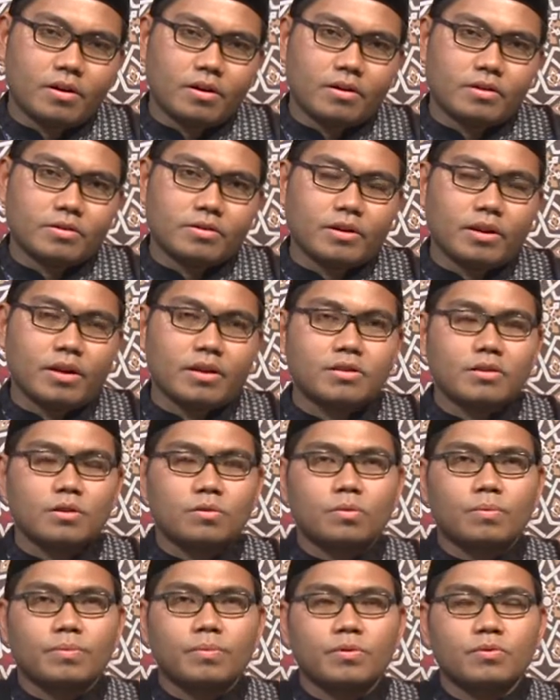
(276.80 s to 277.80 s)
salah satu
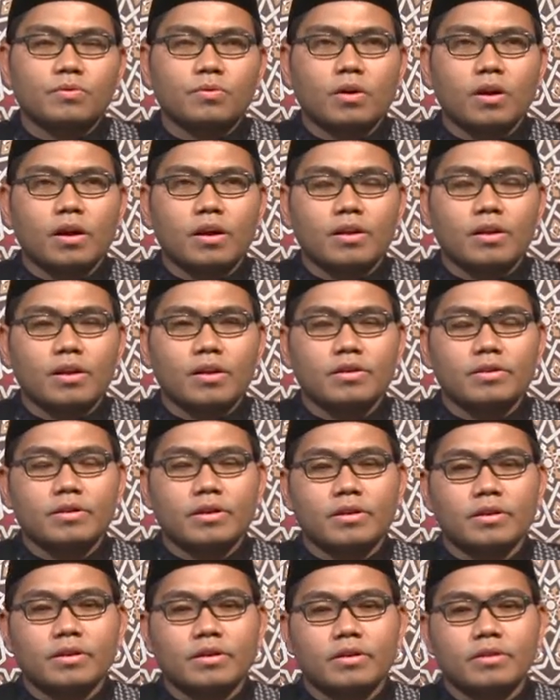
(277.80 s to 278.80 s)
persoalan yang
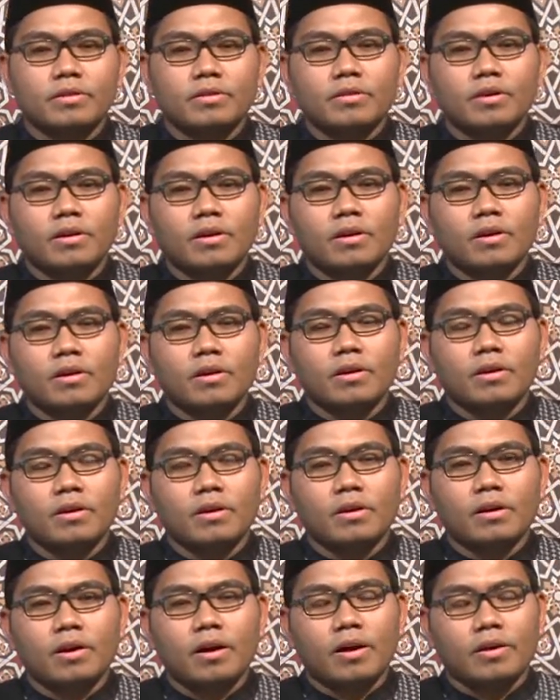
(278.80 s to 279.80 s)
kita
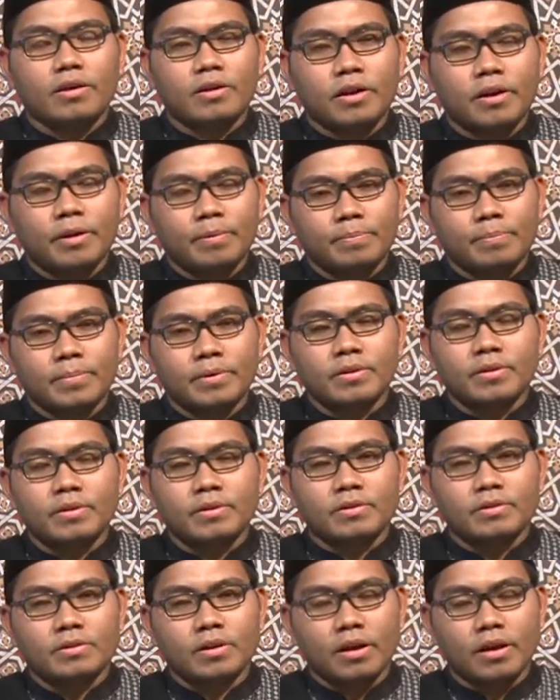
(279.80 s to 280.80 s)
hadapi
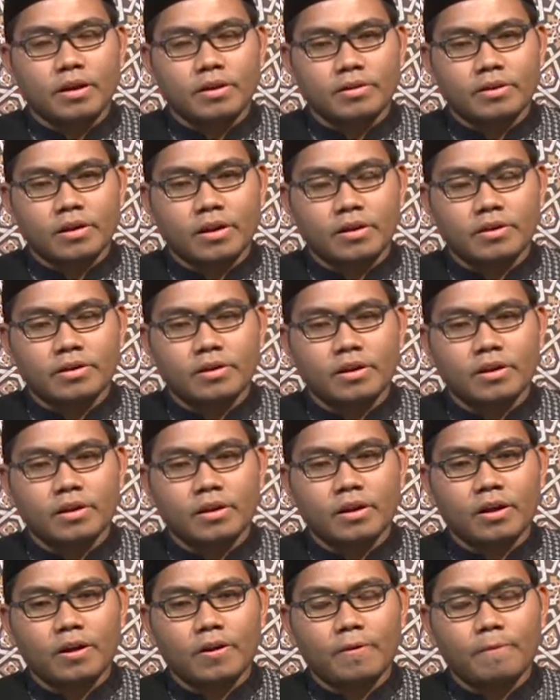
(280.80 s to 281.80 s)
sehari-hari
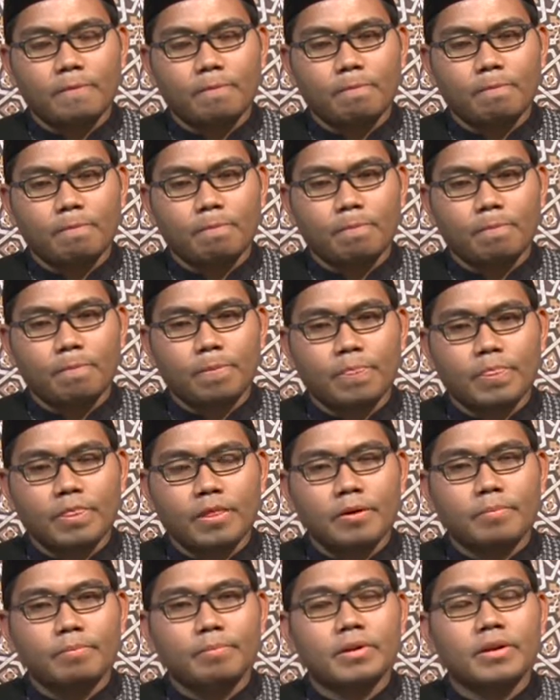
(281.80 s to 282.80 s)
adalah
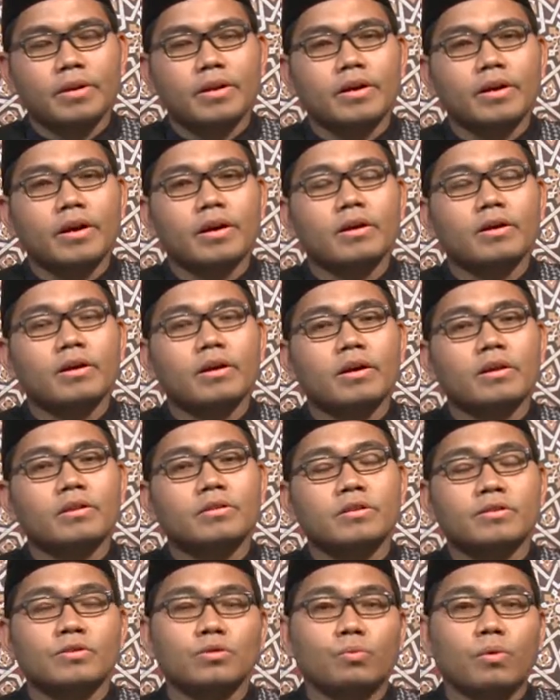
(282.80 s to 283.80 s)
mendengarkan
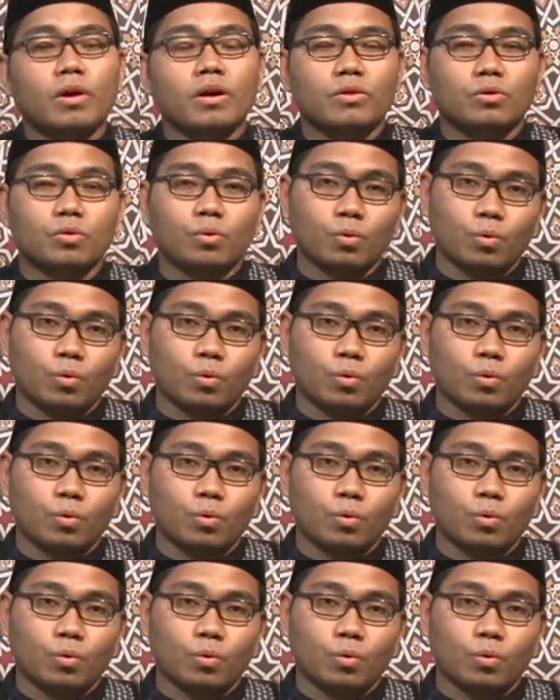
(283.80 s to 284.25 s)
sesuatu.